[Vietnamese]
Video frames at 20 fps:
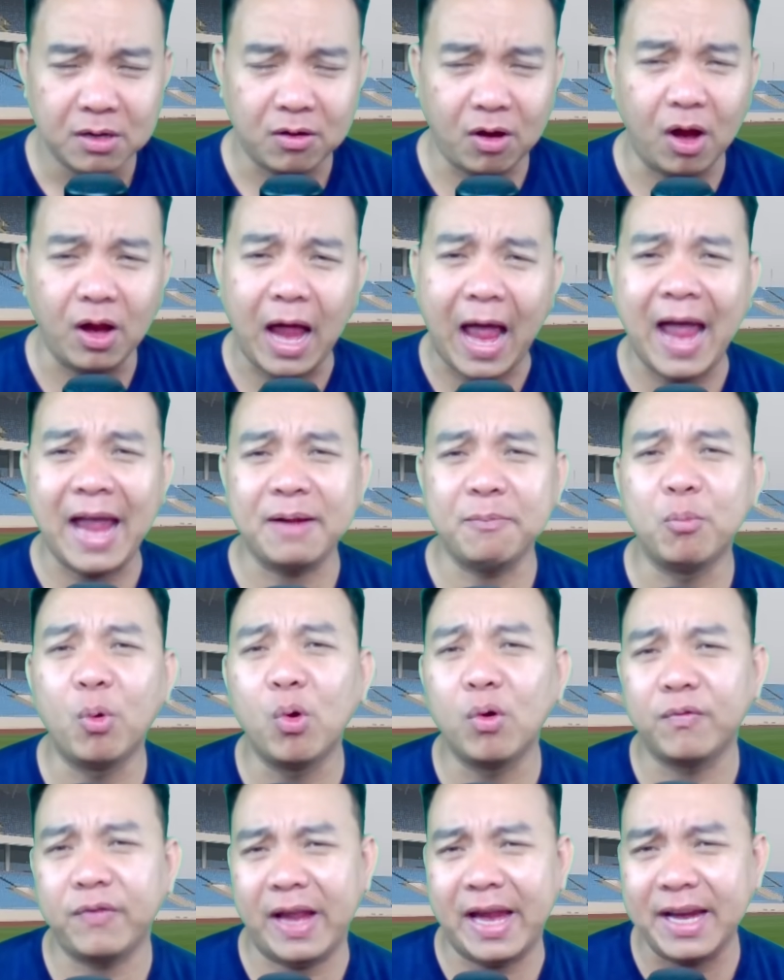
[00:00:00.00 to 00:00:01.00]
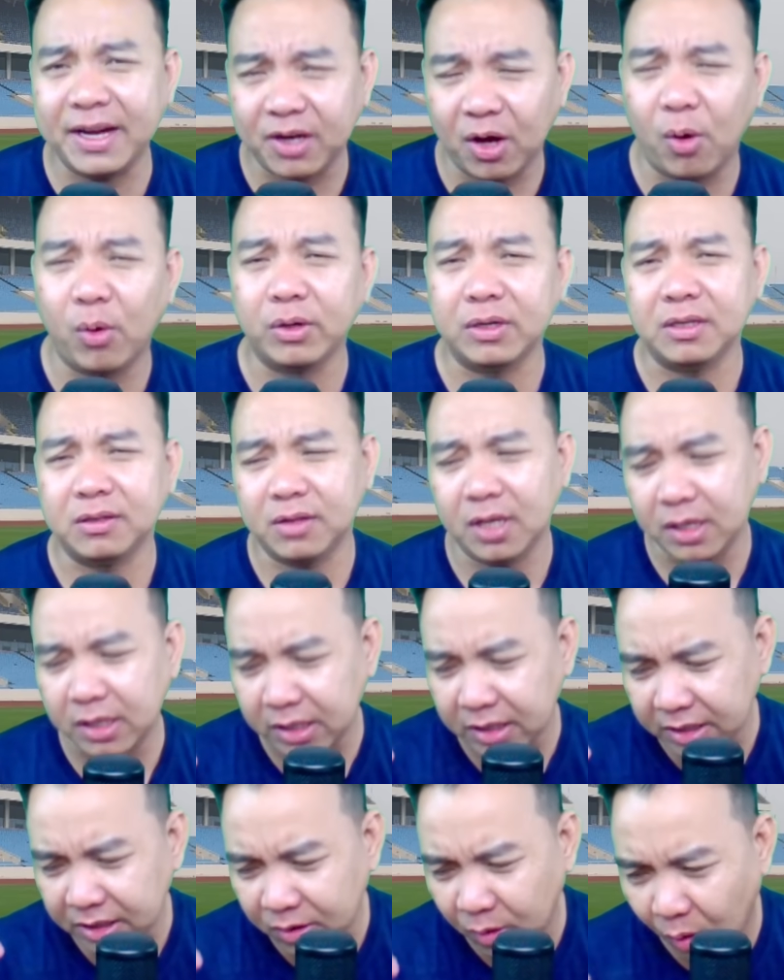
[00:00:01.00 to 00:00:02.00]
Có ai mua vé rồi
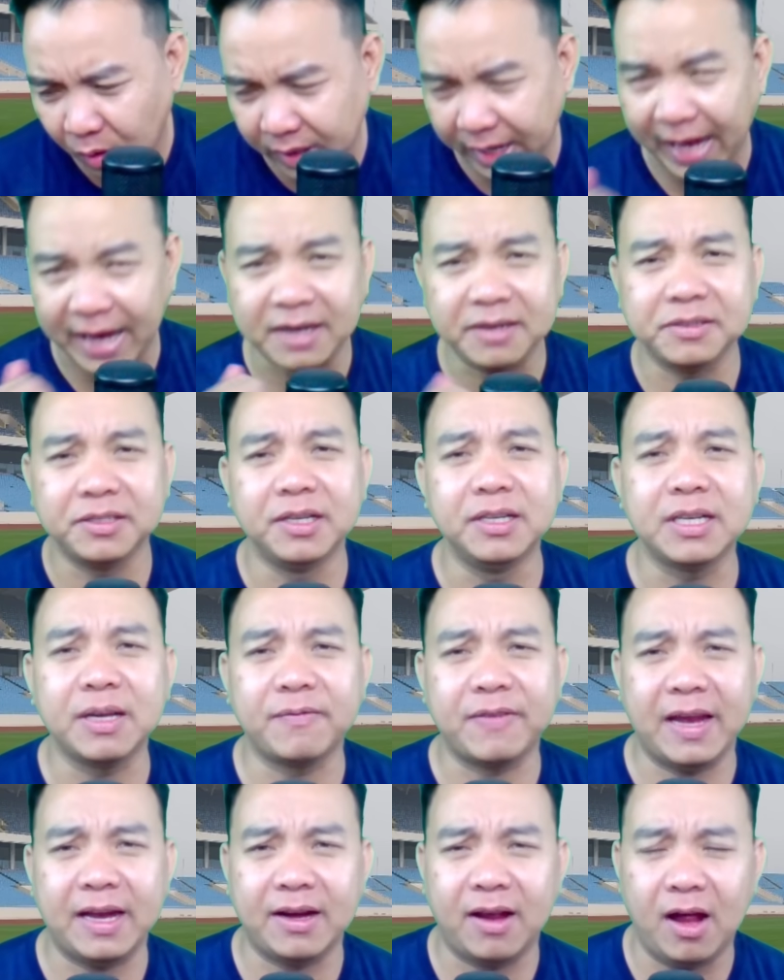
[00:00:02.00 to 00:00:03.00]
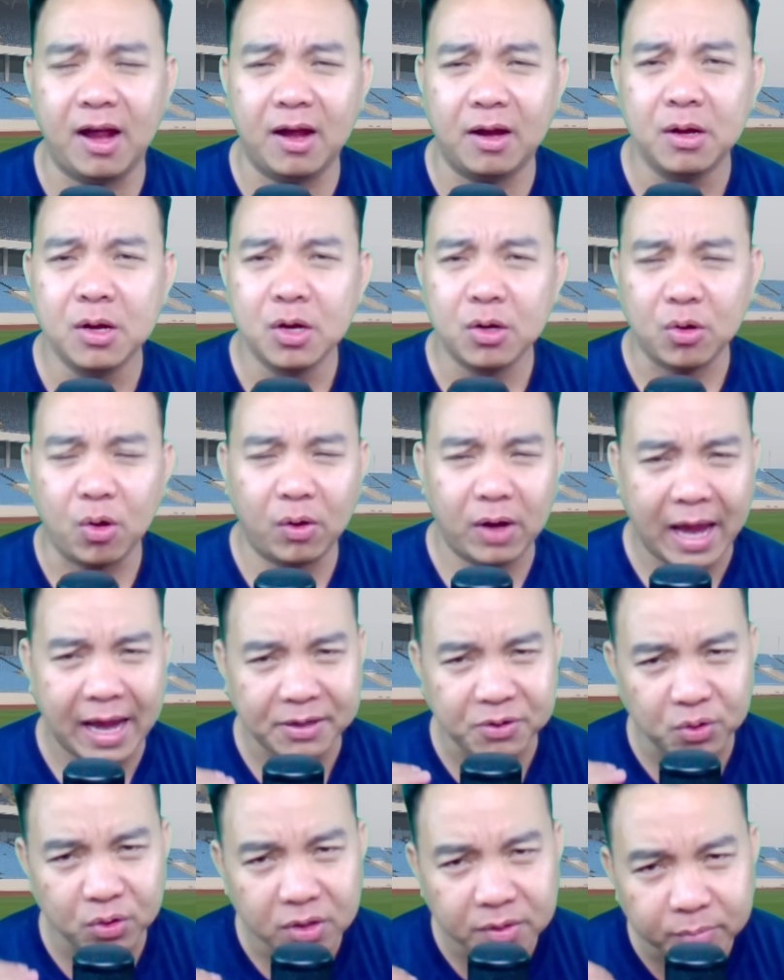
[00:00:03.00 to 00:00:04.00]
thì cố gắng giữ cái vé đó, còn
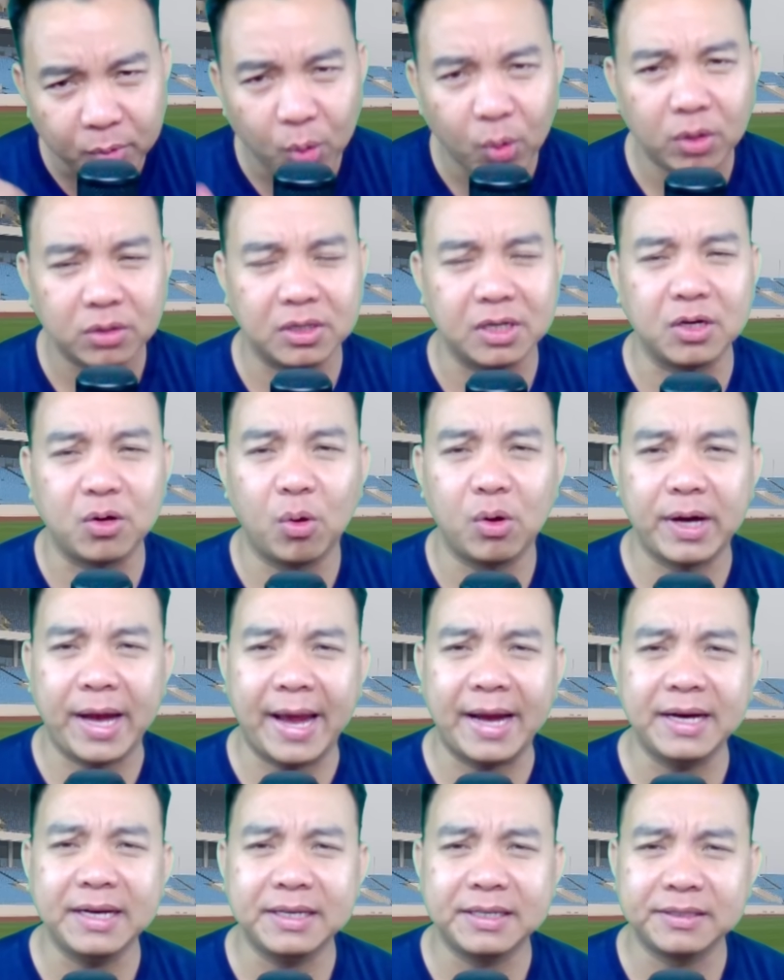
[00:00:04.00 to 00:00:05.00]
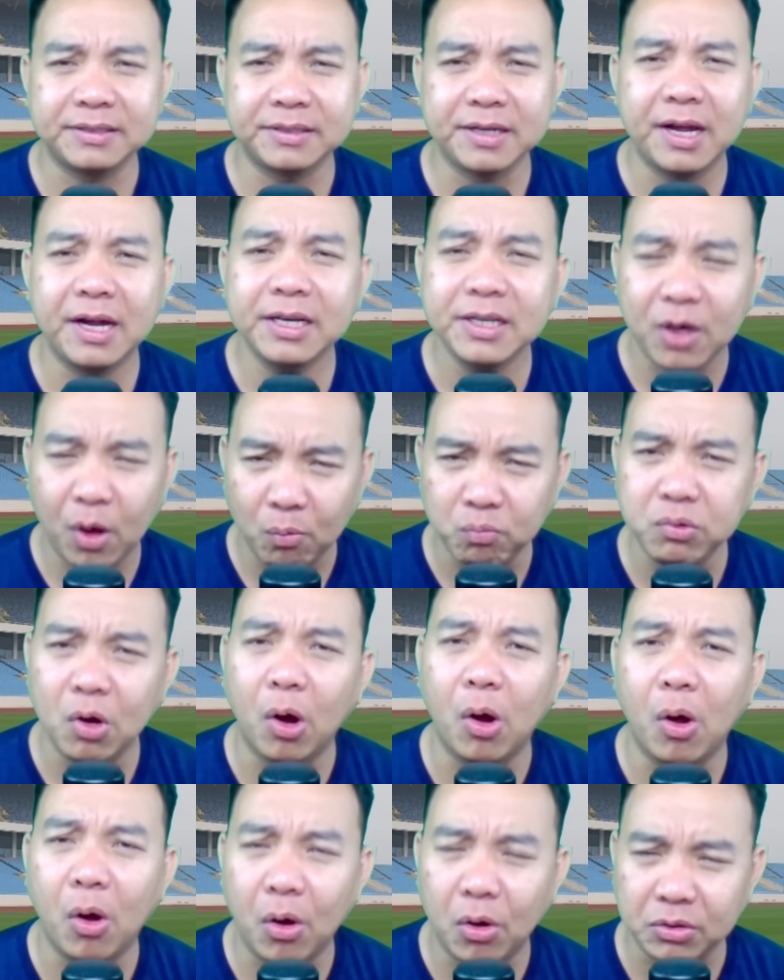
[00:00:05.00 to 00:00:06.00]
ai chưa mua thì cố gắng đến ủng
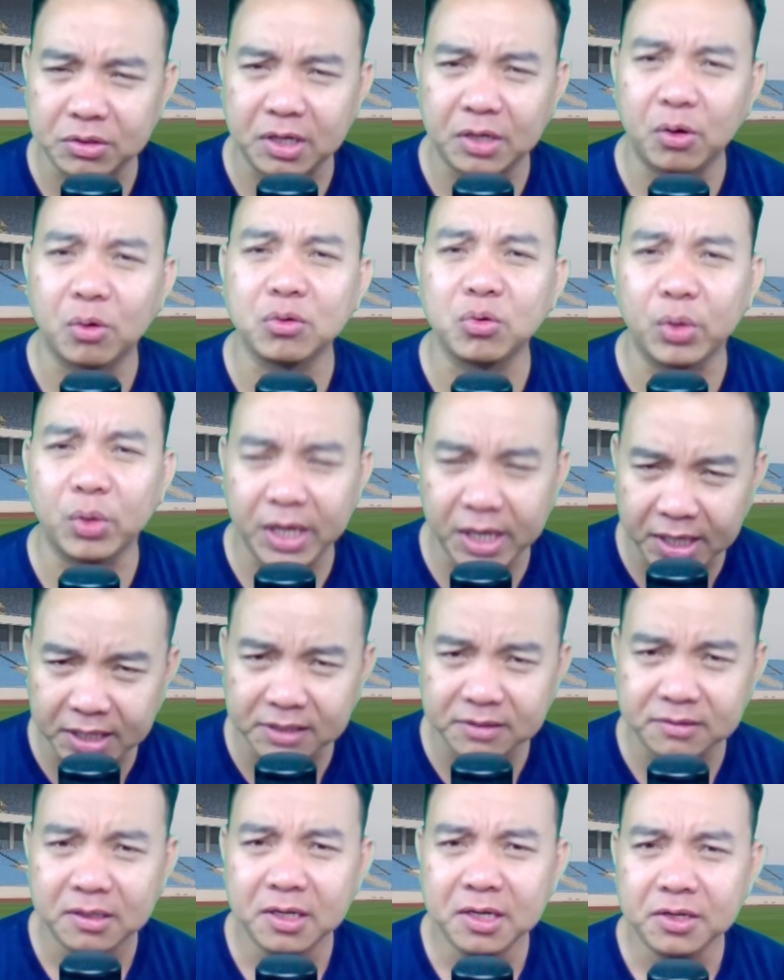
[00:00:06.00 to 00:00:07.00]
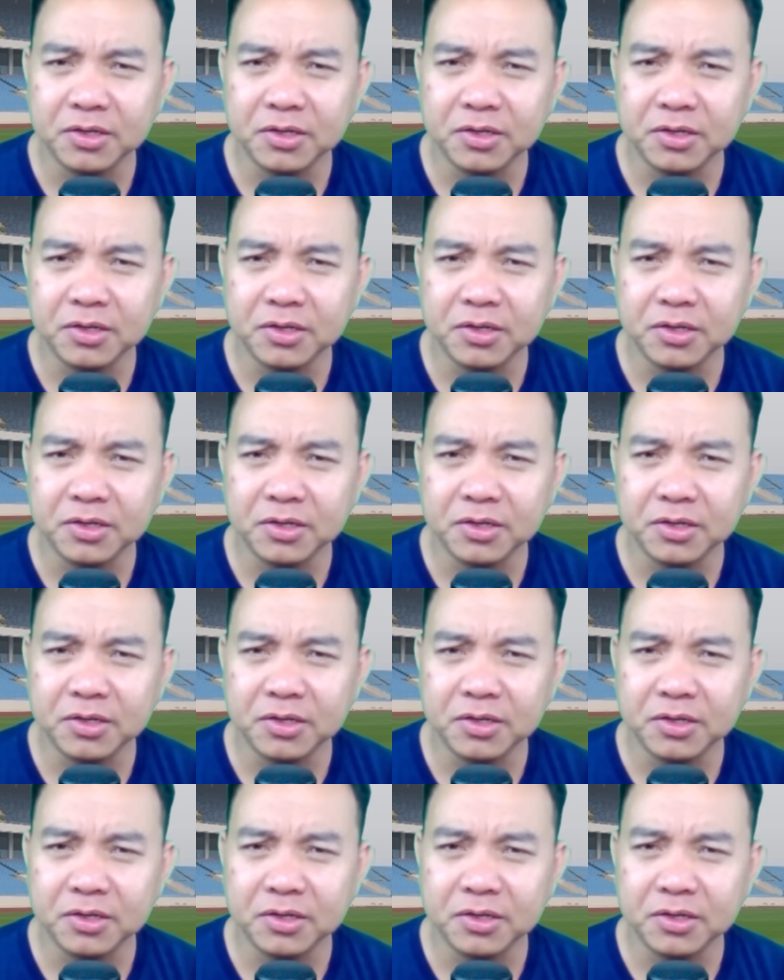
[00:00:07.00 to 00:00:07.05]
hộ cho đội tuyển,